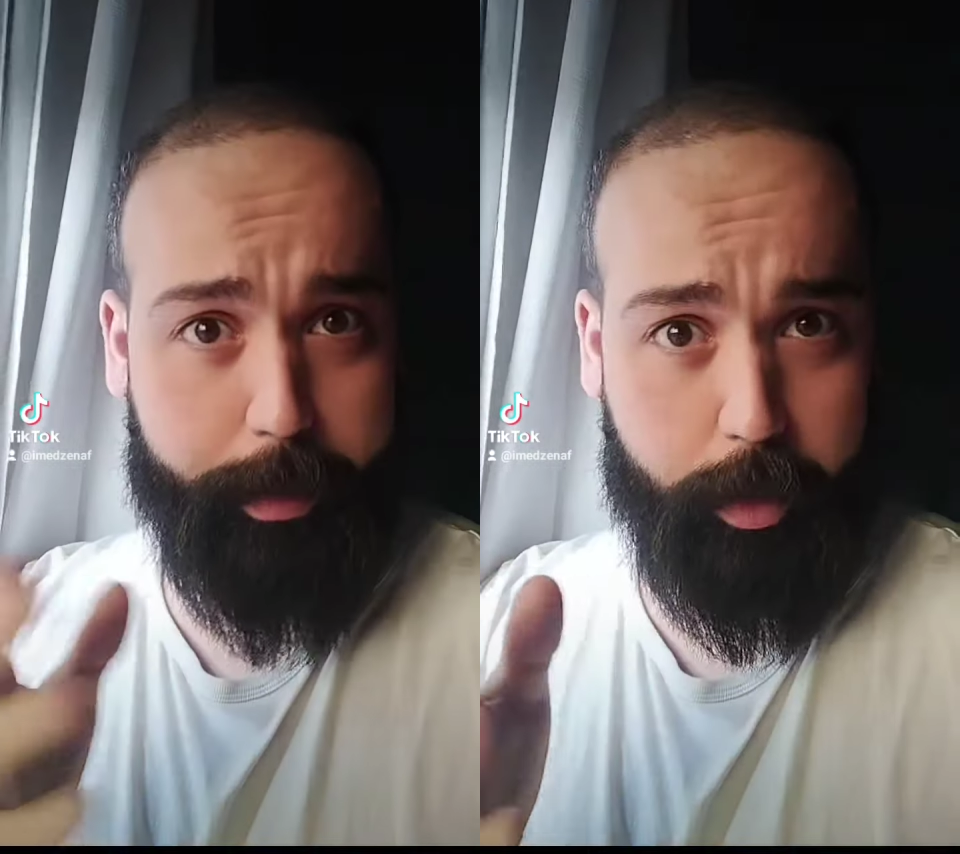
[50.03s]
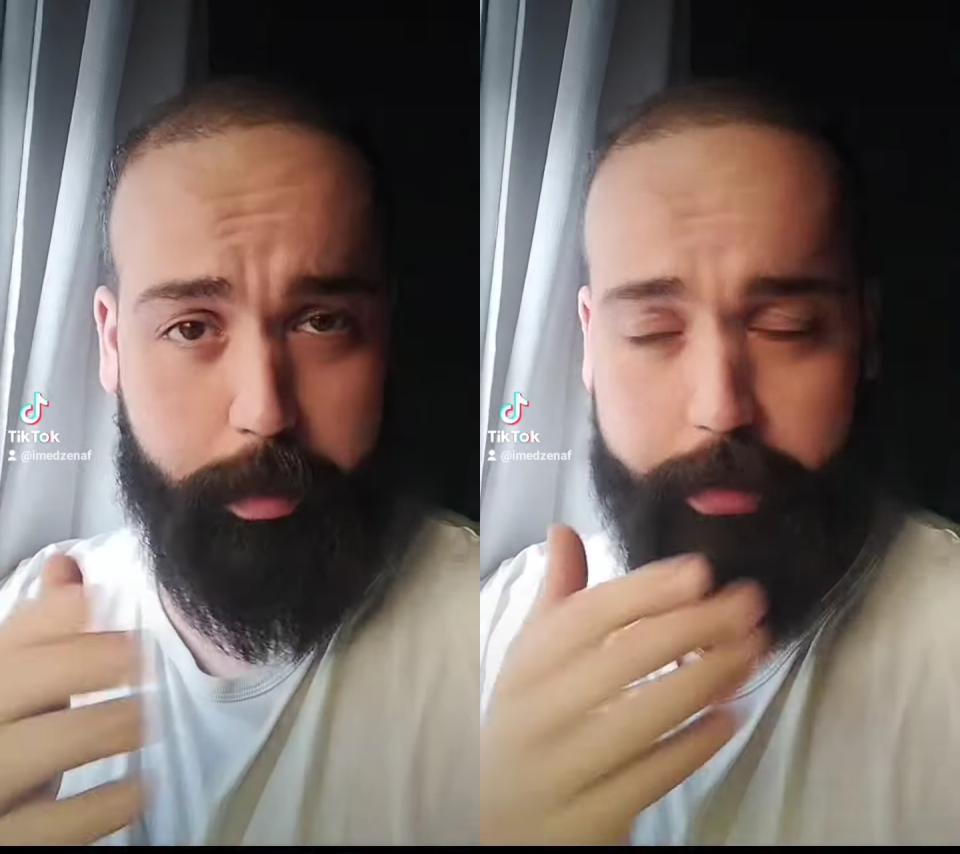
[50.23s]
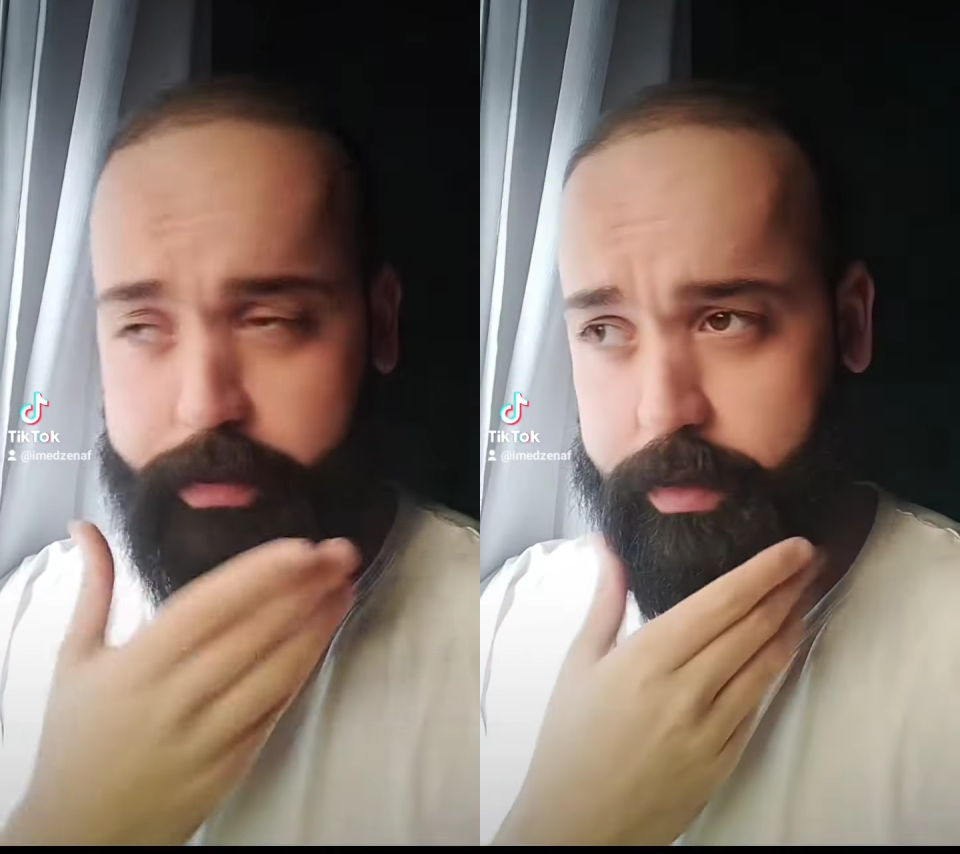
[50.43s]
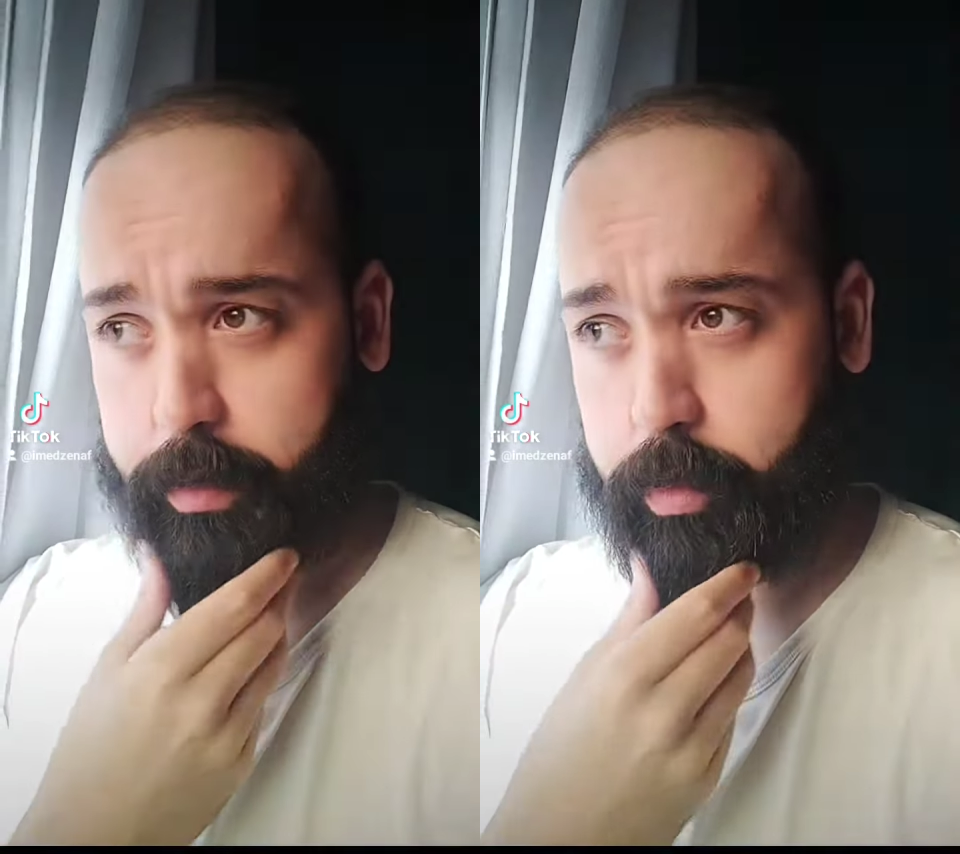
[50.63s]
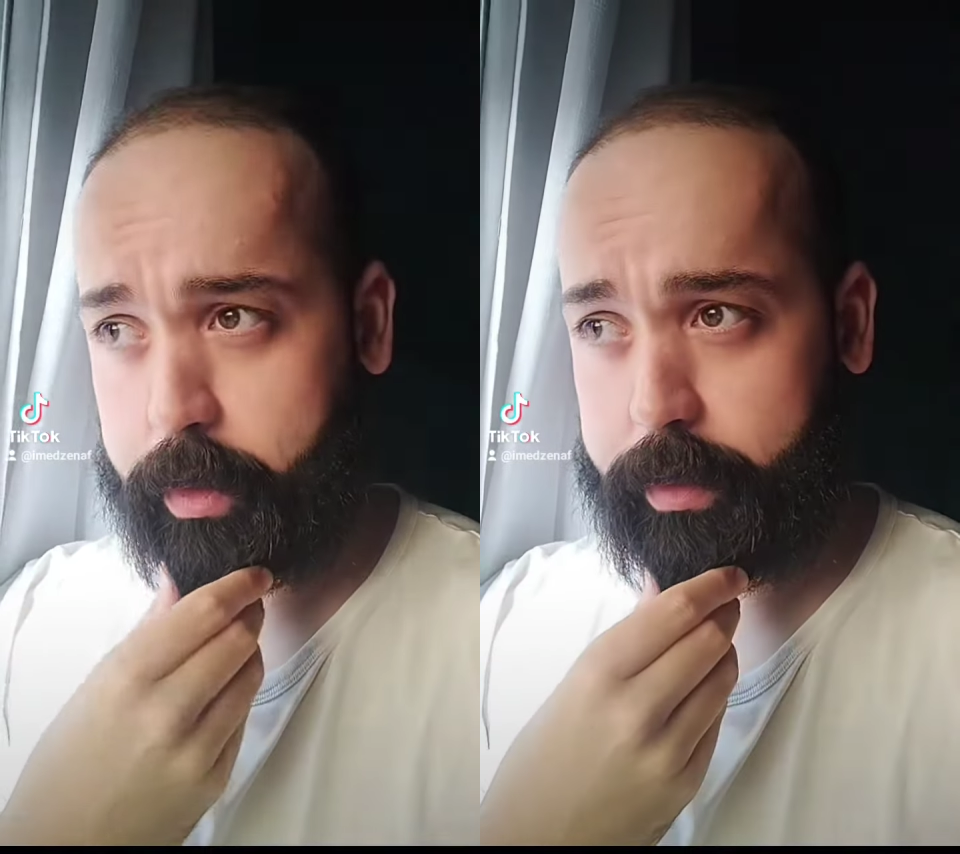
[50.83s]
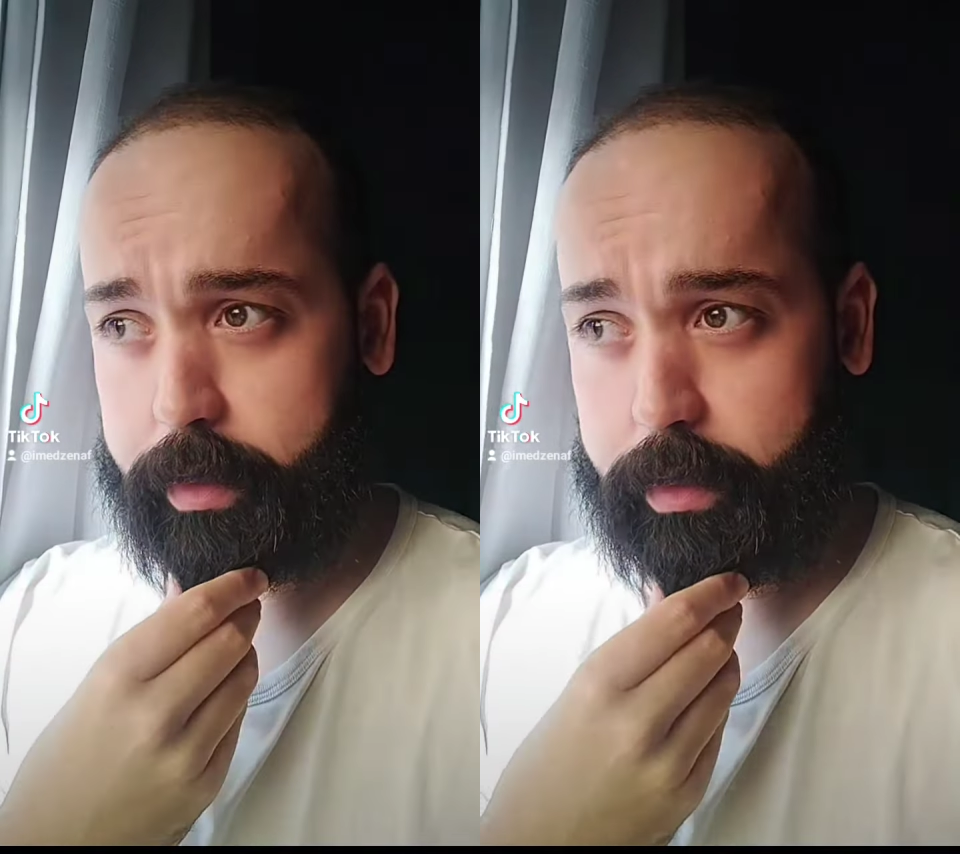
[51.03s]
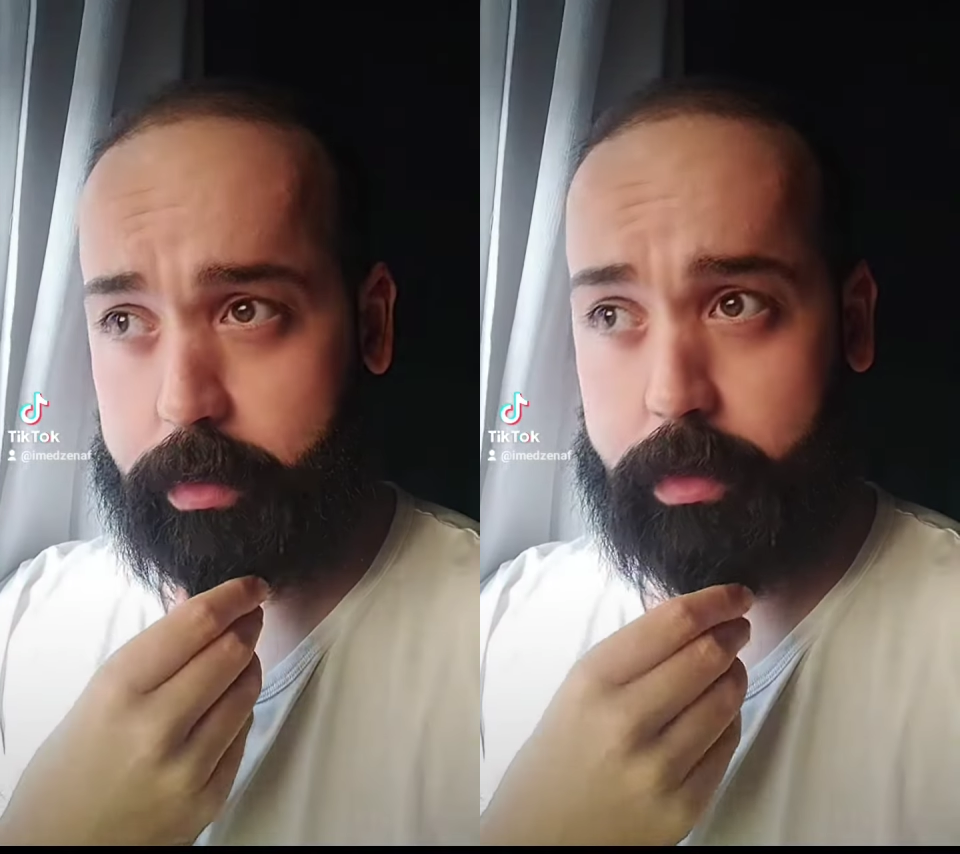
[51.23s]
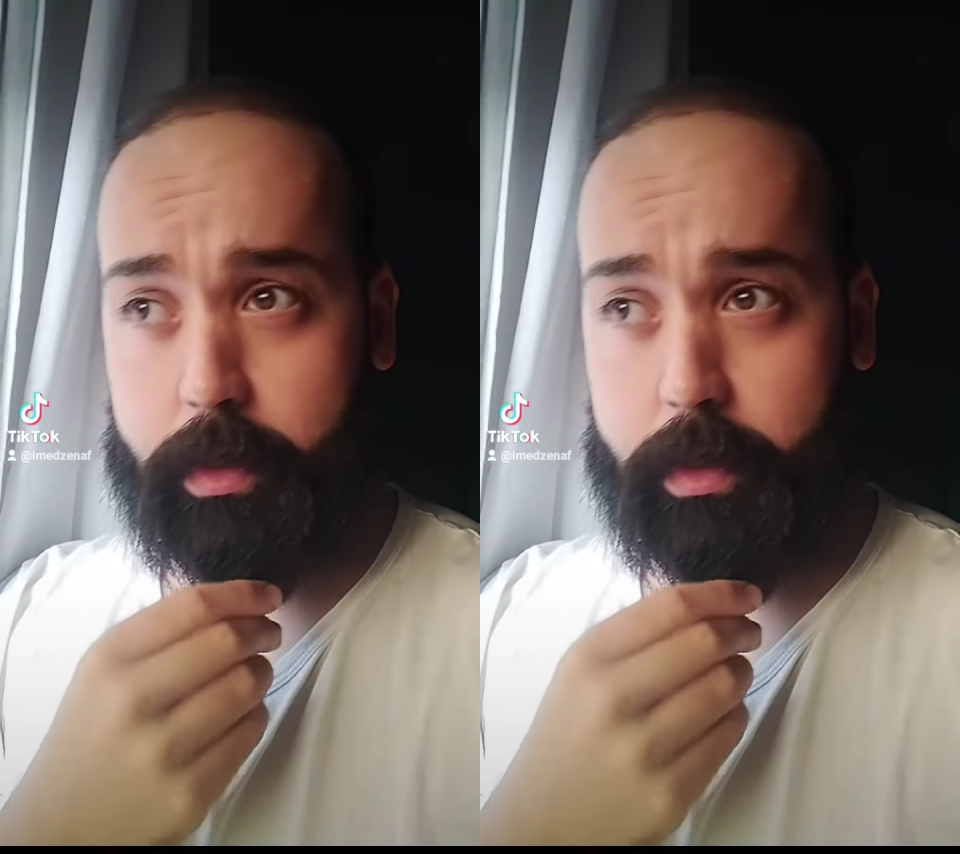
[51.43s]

بكم لفتره معينه